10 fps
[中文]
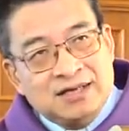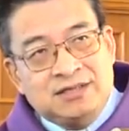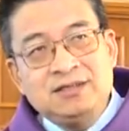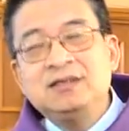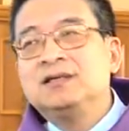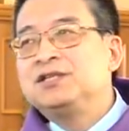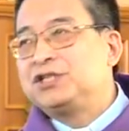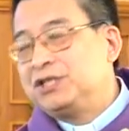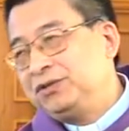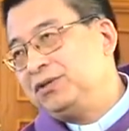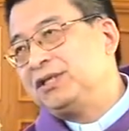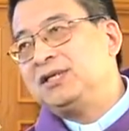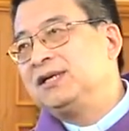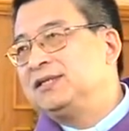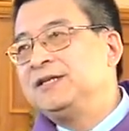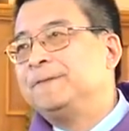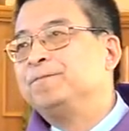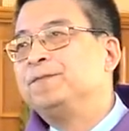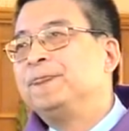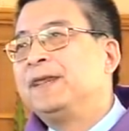信和持续的相信，
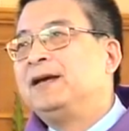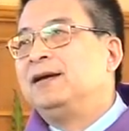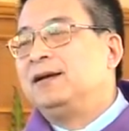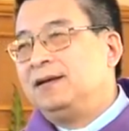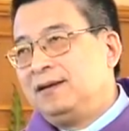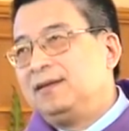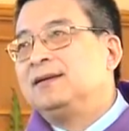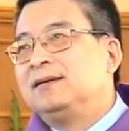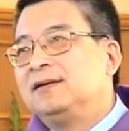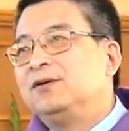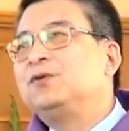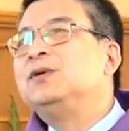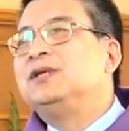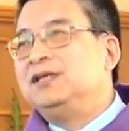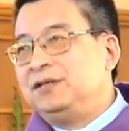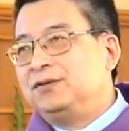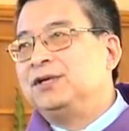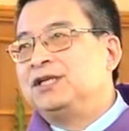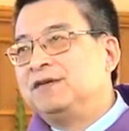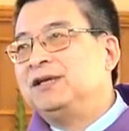或者你就
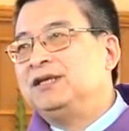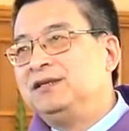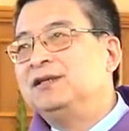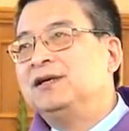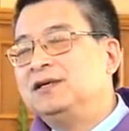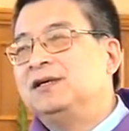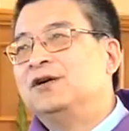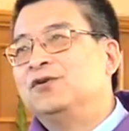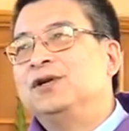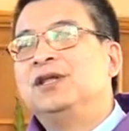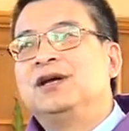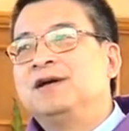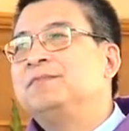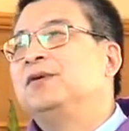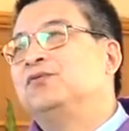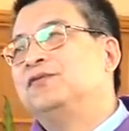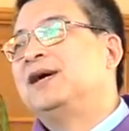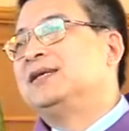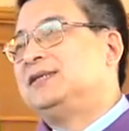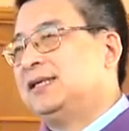会成为新的恶人，或者你根本无
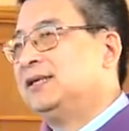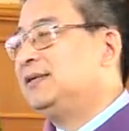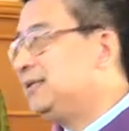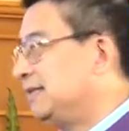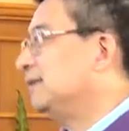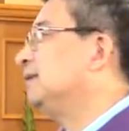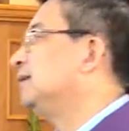法行义。